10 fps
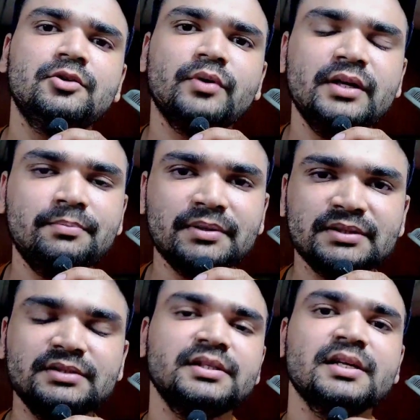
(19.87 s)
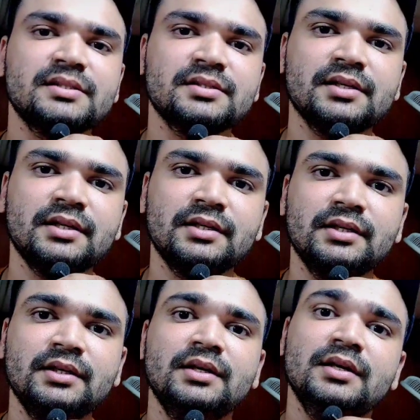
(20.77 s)
20 परसेंट चांसेस है
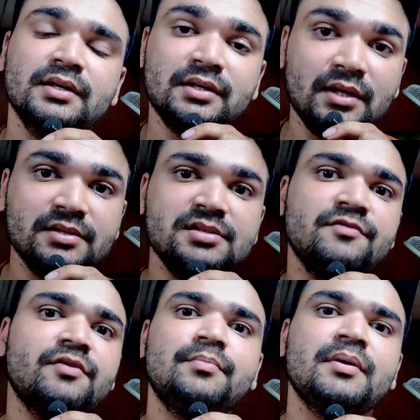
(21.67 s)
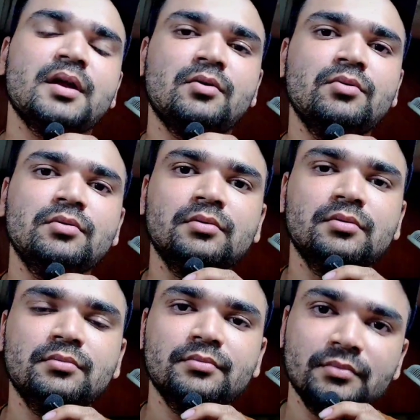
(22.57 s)
कि के जी एफ वहाँ पर ना हो
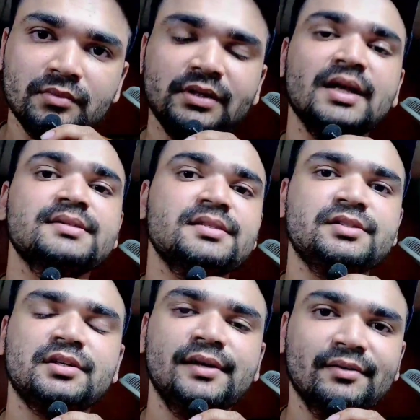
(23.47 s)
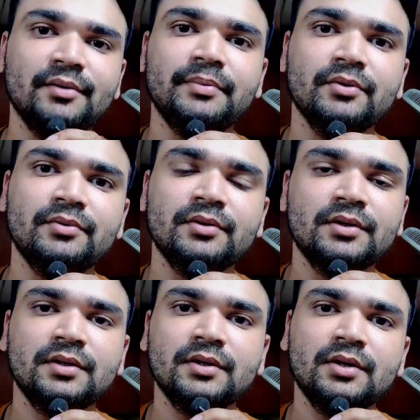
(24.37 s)
लाल सिंह चड्डा वहाँ पे हो
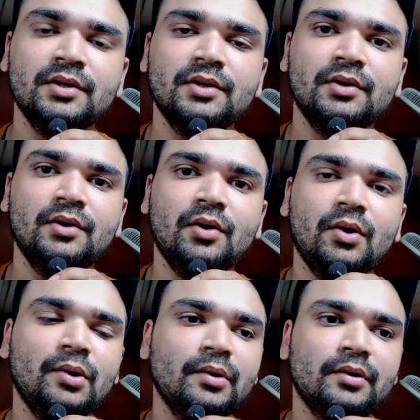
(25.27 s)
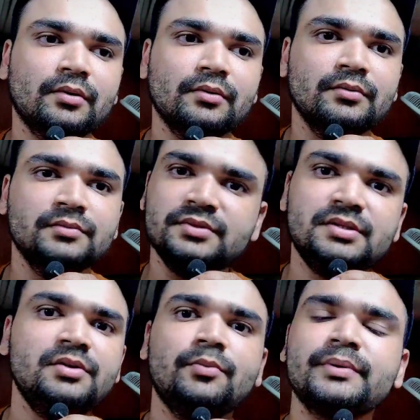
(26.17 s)
और
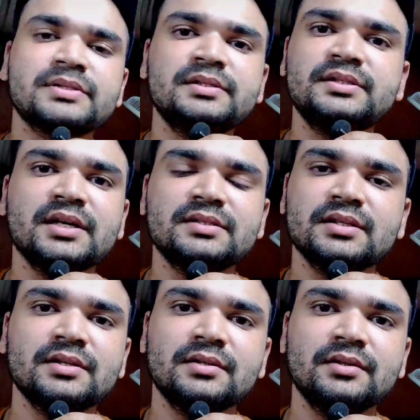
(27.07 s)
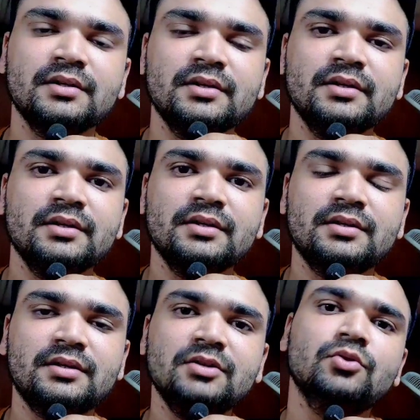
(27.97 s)
ज़ीरो परसेंट चांस है
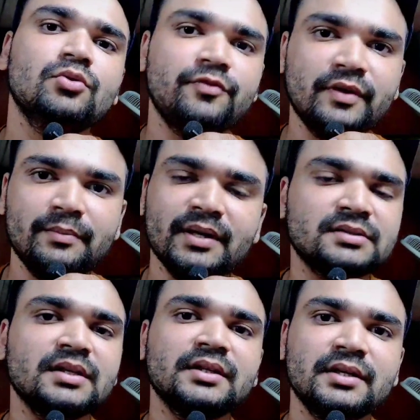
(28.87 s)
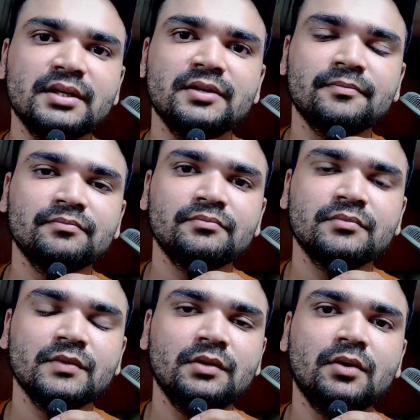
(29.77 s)
कि दोनों फिल्म एक साथ आएगी
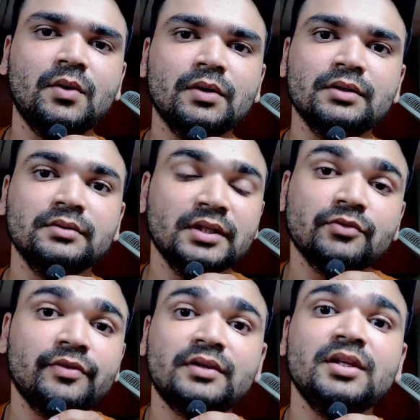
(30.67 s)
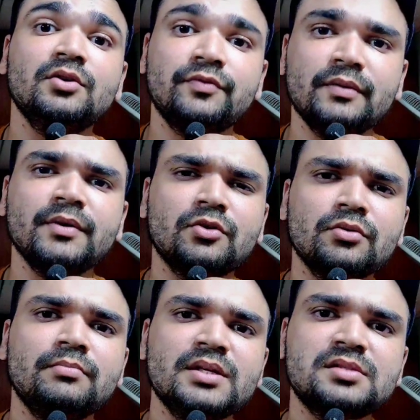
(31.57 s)
और या तो फिर तीनों फिल्में
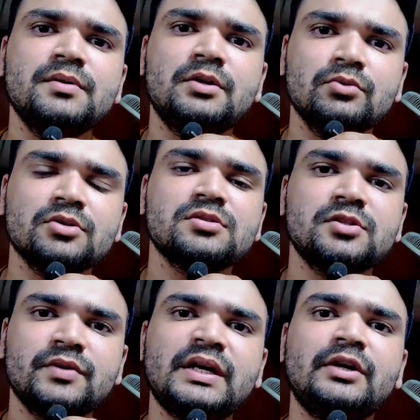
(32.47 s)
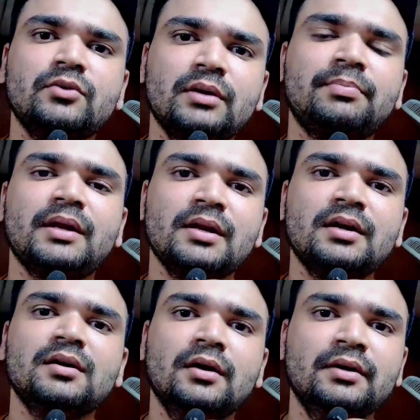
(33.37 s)
क्योंकि बीस भी टू थाउजेंड ट्वेंटी टू अप्रैल
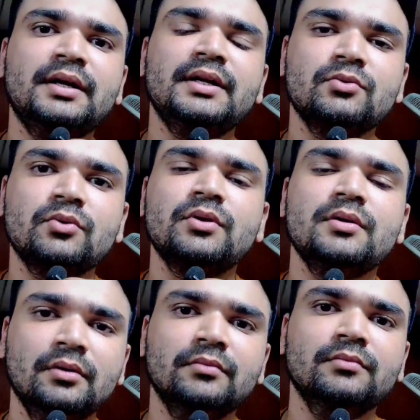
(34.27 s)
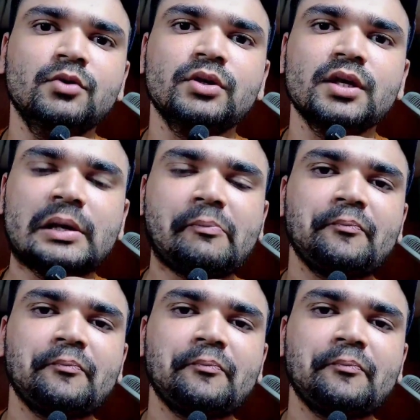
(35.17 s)
का डेट उन्होंने बुक किया